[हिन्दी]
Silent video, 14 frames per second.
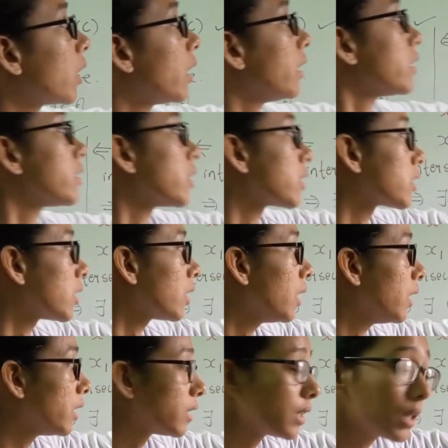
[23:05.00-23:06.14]
का इंटरसेक्शन
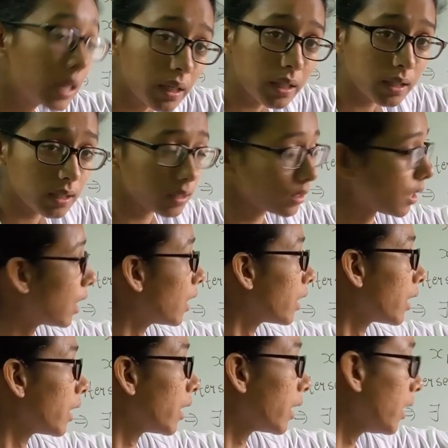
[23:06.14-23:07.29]
सिंगल टन आ
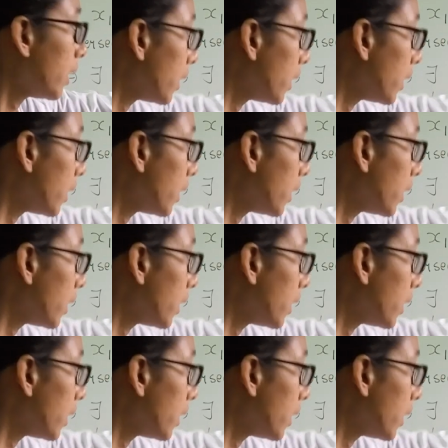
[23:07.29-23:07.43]
रहा है